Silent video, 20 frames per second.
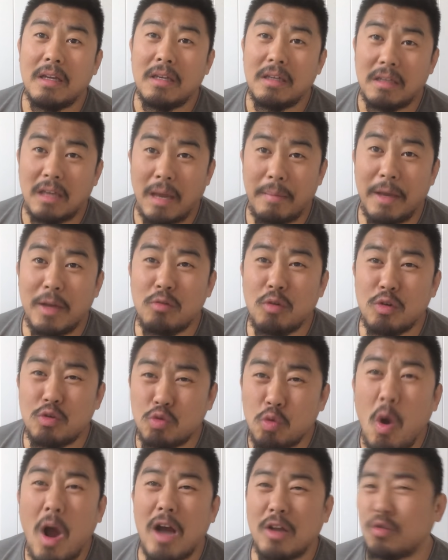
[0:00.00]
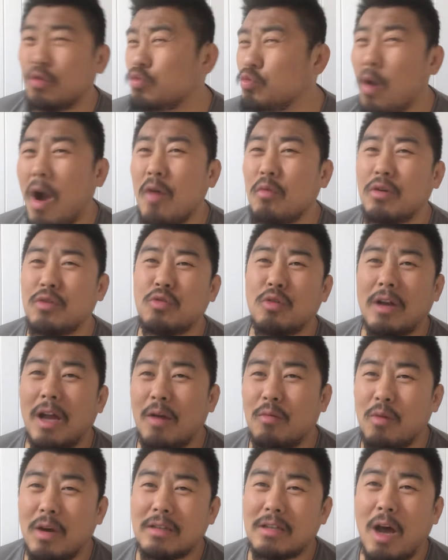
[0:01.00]
也别说撞就撞过去了，
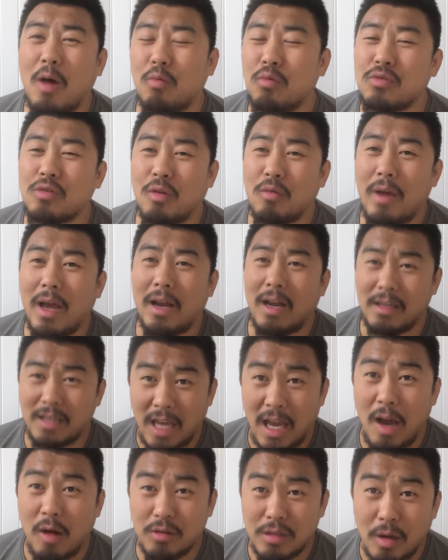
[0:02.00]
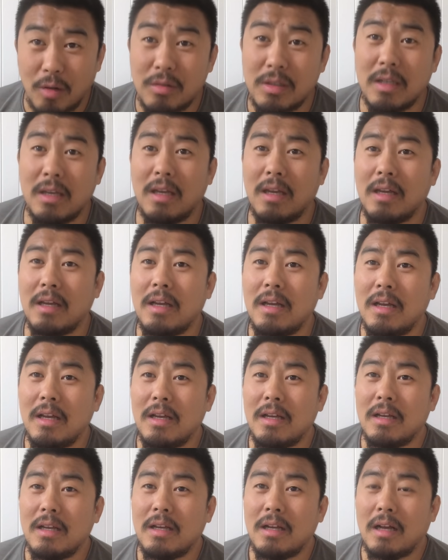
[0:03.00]
我操，无所谓了，也要小心
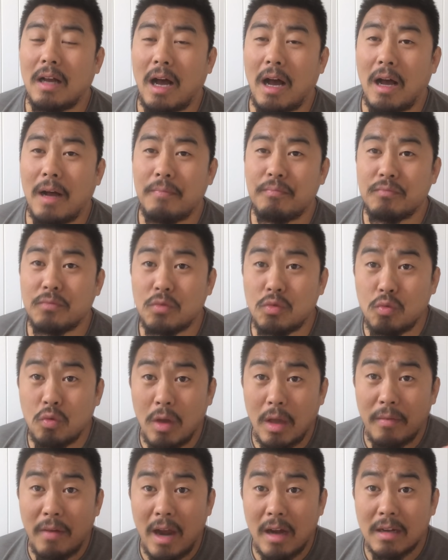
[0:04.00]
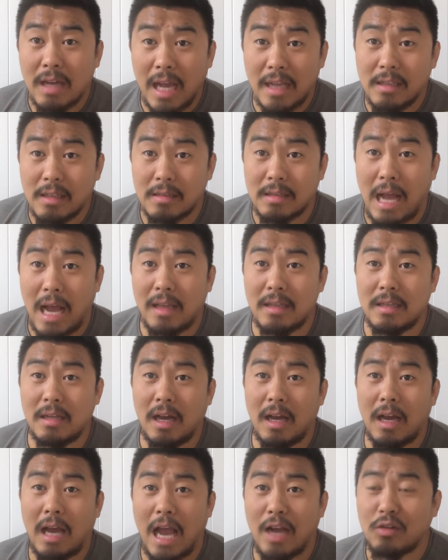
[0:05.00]
啊。对方开警察的
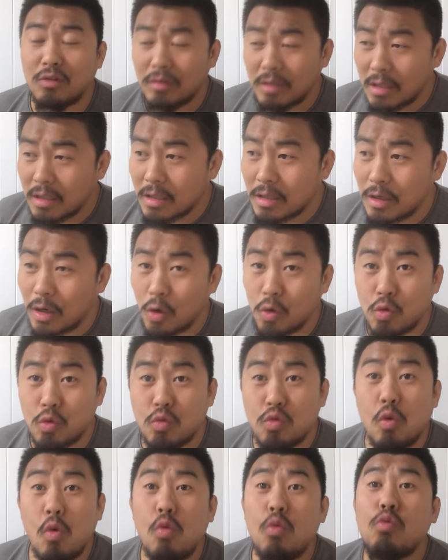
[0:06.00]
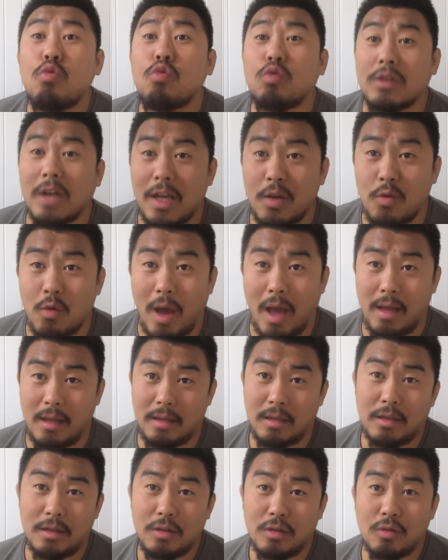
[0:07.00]
呢，还是一个公务人员，
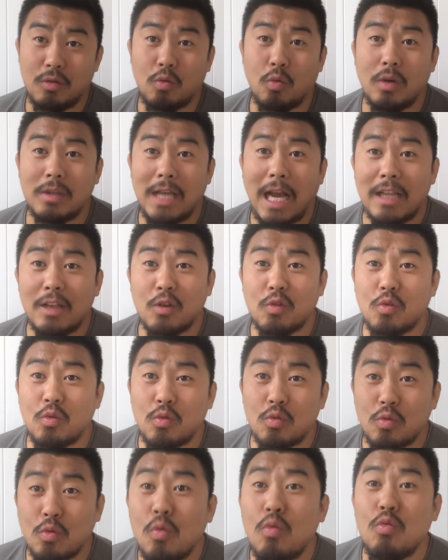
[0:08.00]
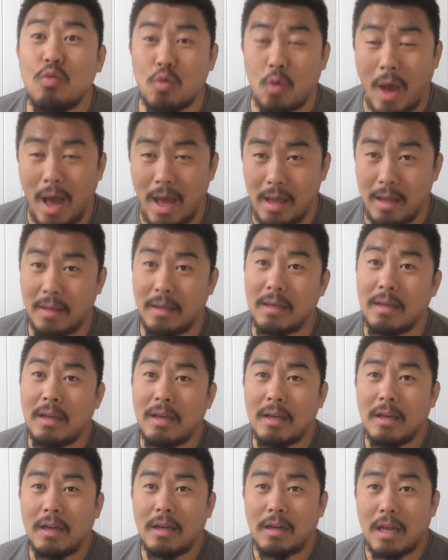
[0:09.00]
是国家的公务员，
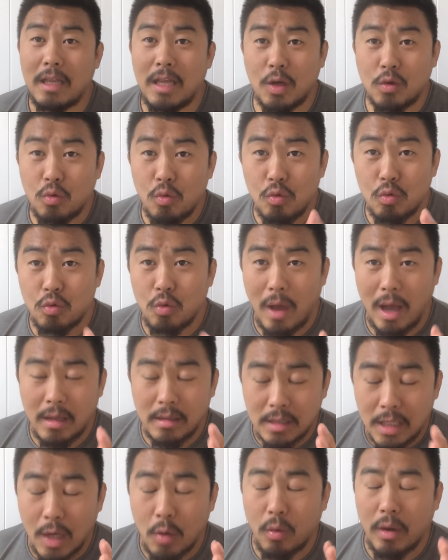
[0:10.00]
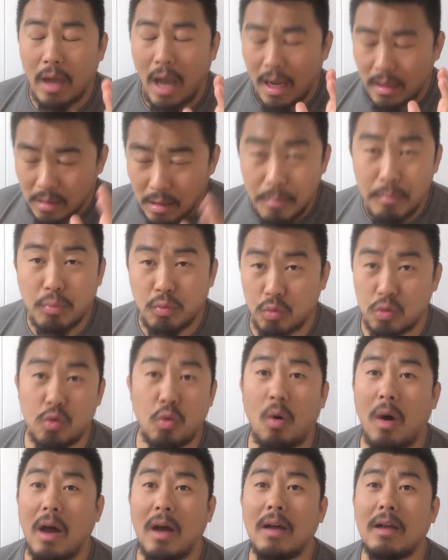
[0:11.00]
人家公务员这回还真不
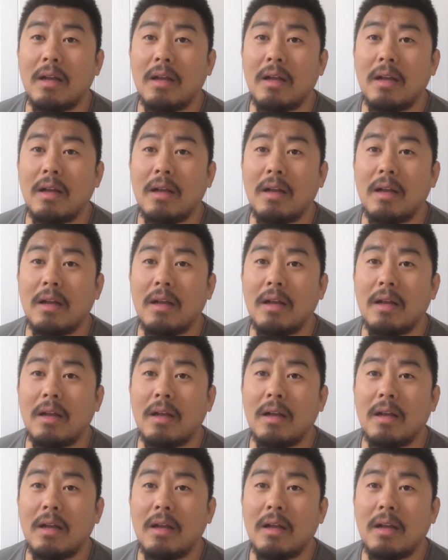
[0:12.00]
错。